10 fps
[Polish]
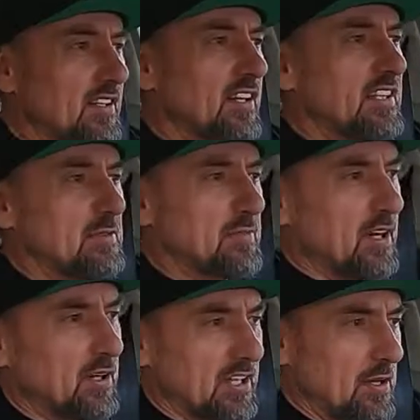Kolejnym
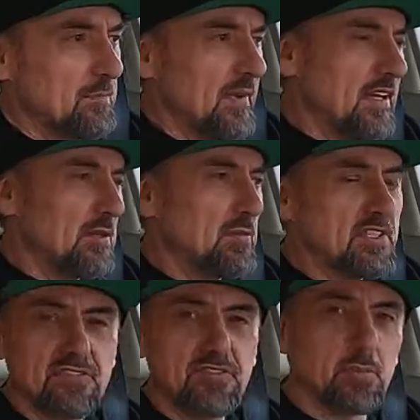krokiem
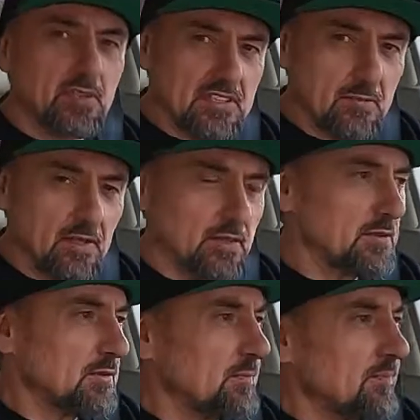będzie wybór
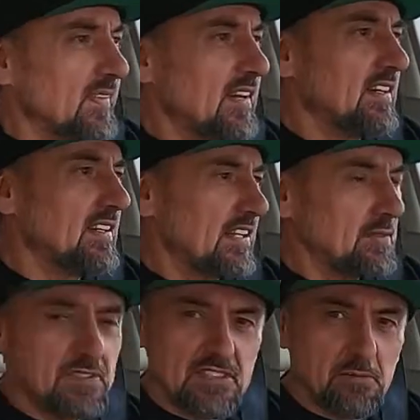samochodu,
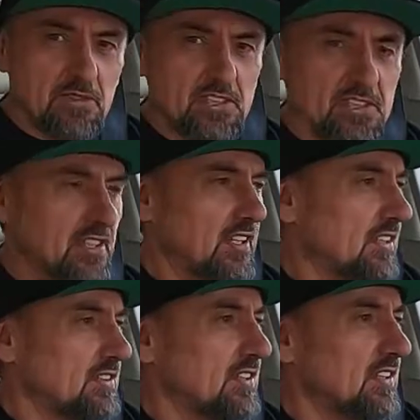jakim chcemy się
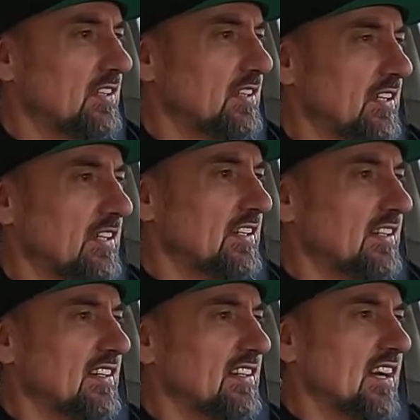ścigać.
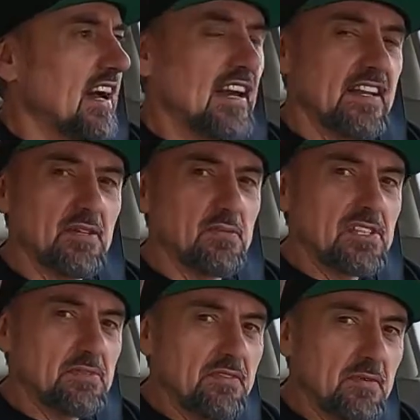Ale nie
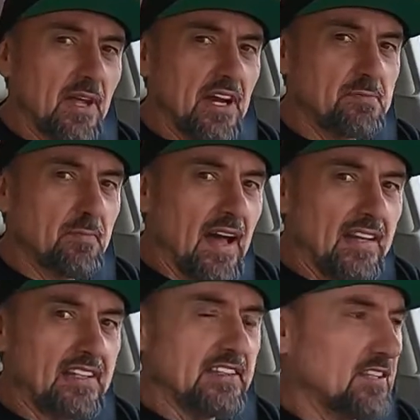będziemy wybierać
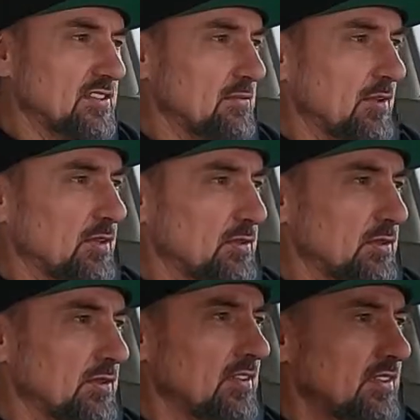marki tego
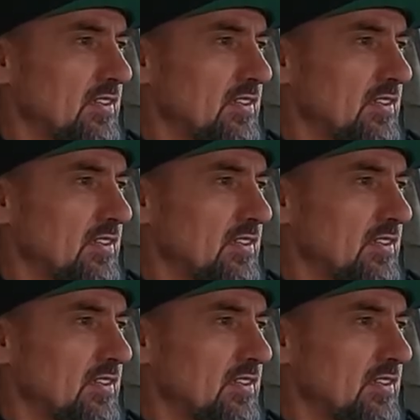samochodu,